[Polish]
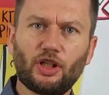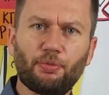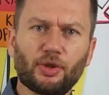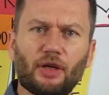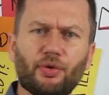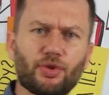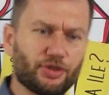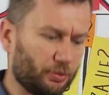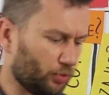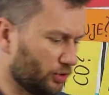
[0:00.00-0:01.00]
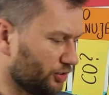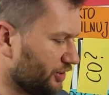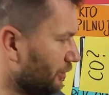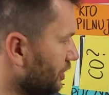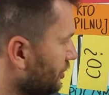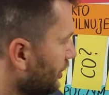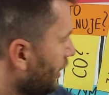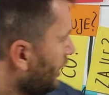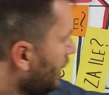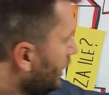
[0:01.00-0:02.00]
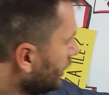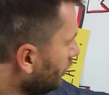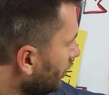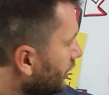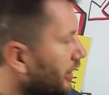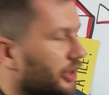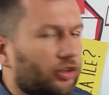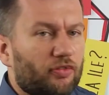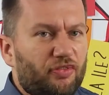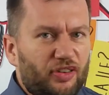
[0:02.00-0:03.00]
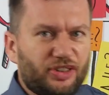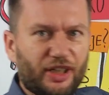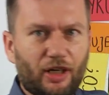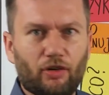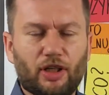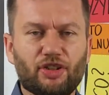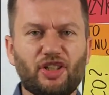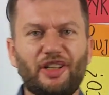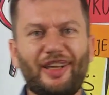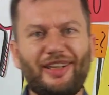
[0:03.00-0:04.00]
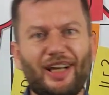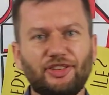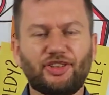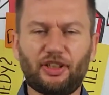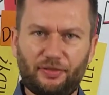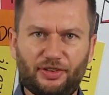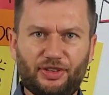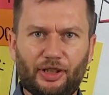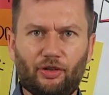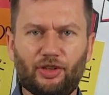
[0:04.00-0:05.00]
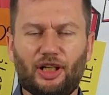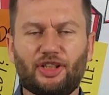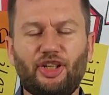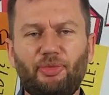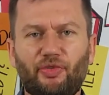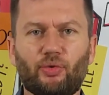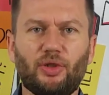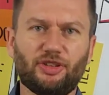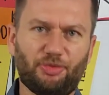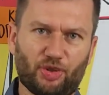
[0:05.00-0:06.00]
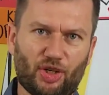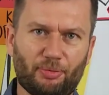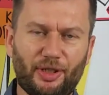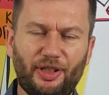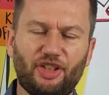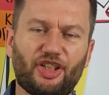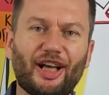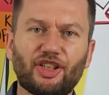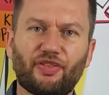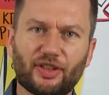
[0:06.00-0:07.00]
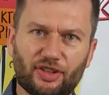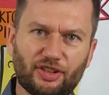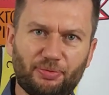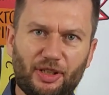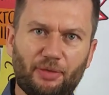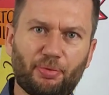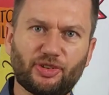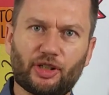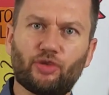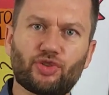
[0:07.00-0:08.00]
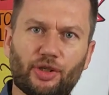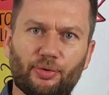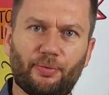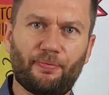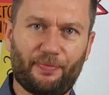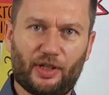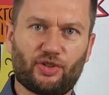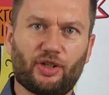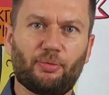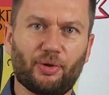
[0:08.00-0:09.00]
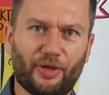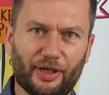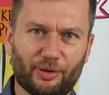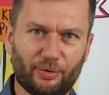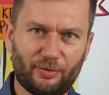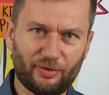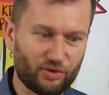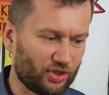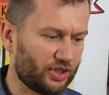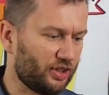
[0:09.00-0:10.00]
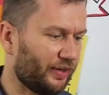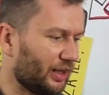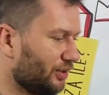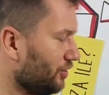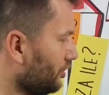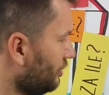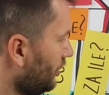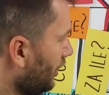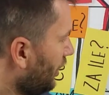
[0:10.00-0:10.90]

i potrafią się z tym utożsamić. Kolejne to wizja, określenie jasnej wizji końca, gdzie my w ogóle zmierzamy i jak świat się zmieni po zakończeniu naszego projektu. Trzecia wartość